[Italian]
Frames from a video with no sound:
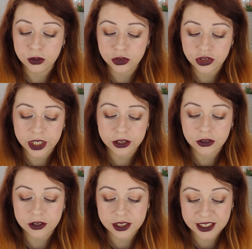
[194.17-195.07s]
un
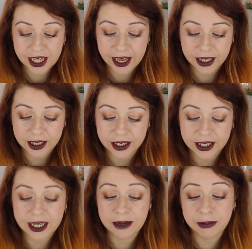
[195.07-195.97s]
certo Jack,
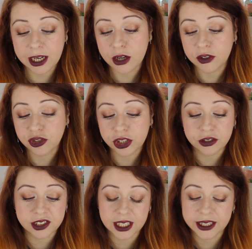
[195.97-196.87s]
che nel
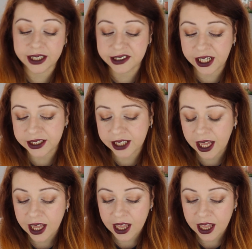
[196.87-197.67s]
1977